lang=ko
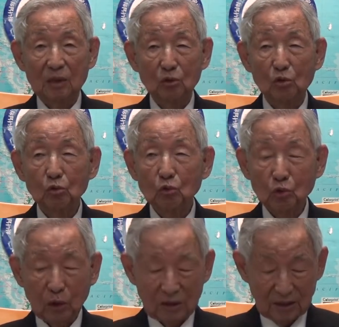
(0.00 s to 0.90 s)

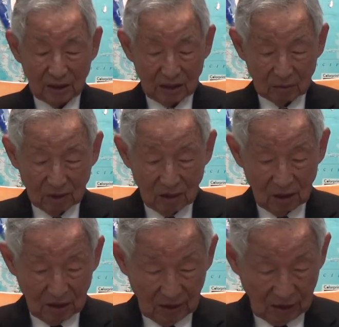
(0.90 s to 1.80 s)
순수한 사람을
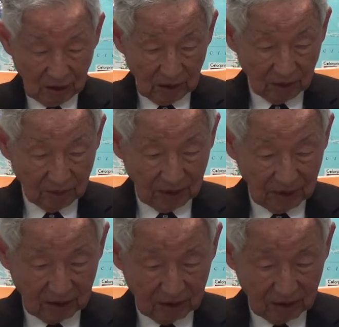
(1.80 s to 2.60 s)
의미하는